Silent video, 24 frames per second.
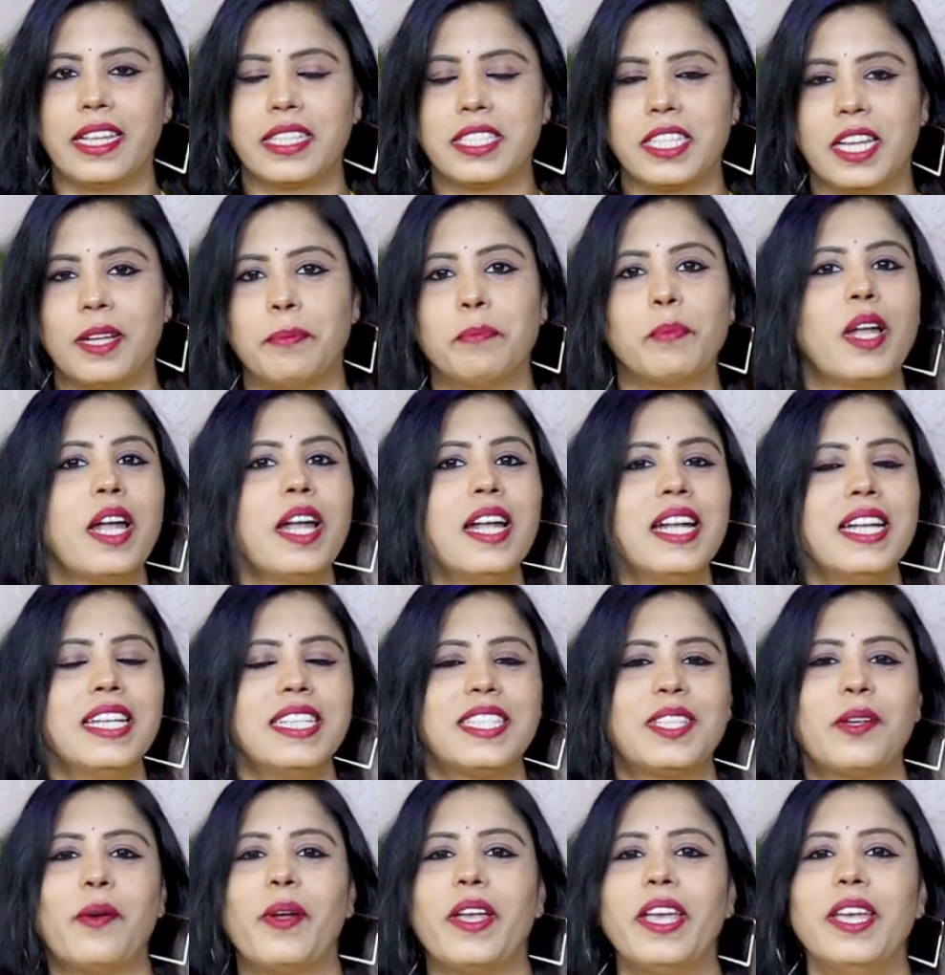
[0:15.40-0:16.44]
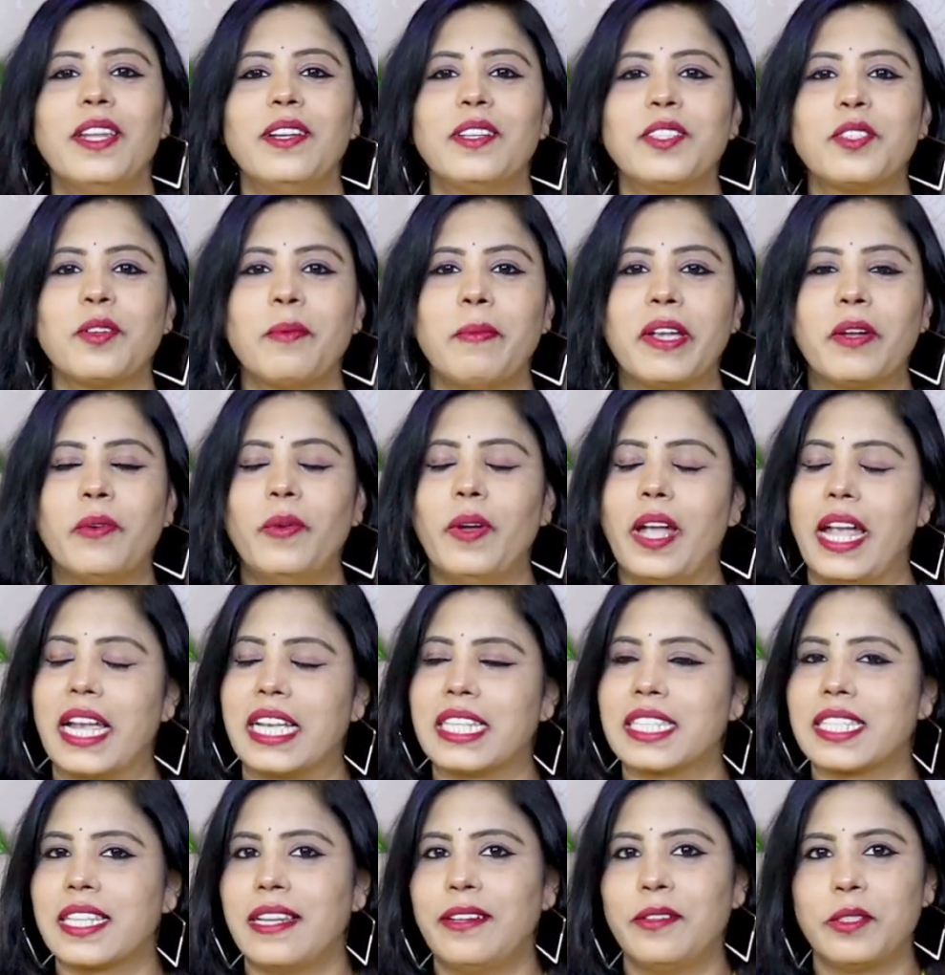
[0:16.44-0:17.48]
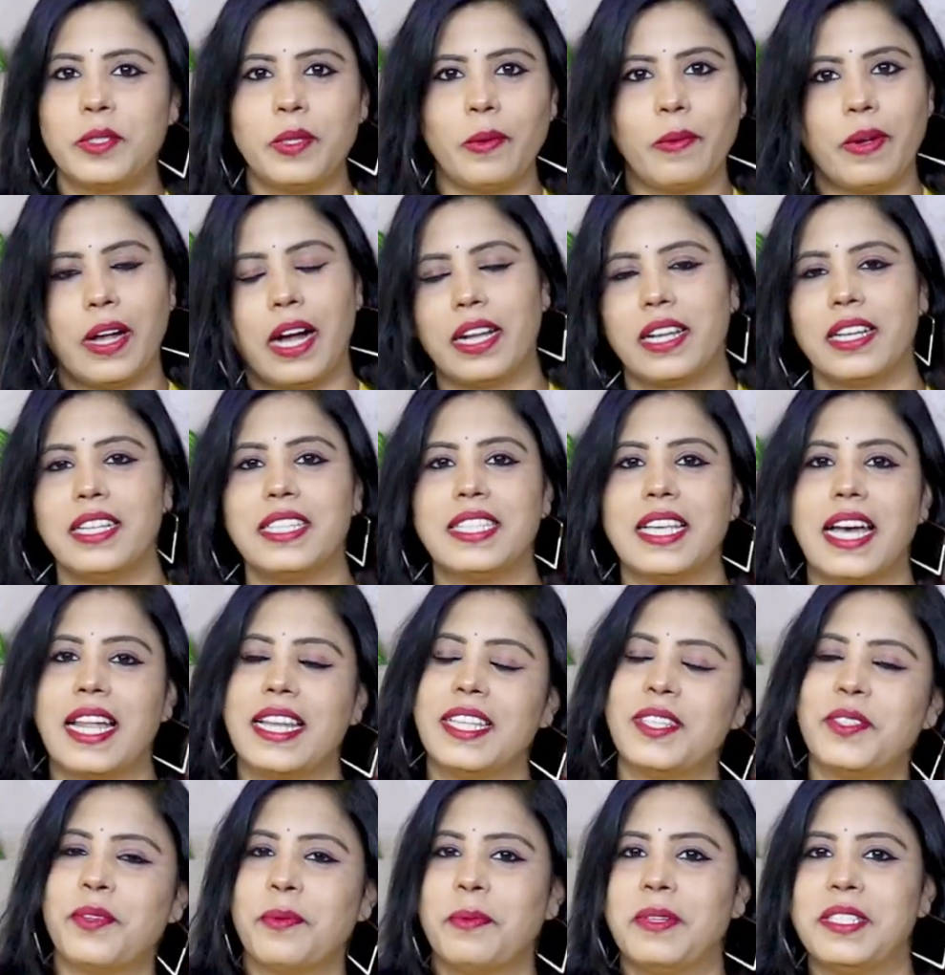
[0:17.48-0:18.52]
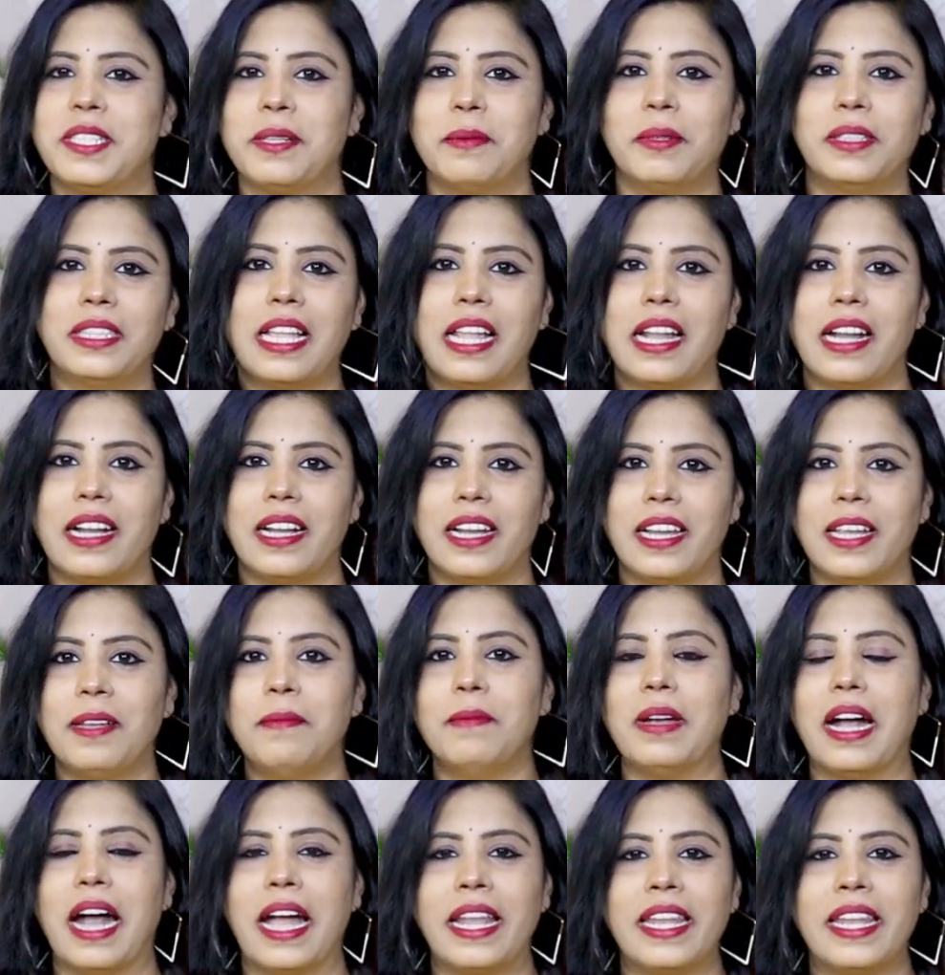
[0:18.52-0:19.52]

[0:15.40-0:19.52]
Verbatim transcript: కలెక్షన్ సో ఈరోజు మీకు ఎక్స్క్లూజివ్ కాటన్ శారీస్ చూపించబోతున్నానండి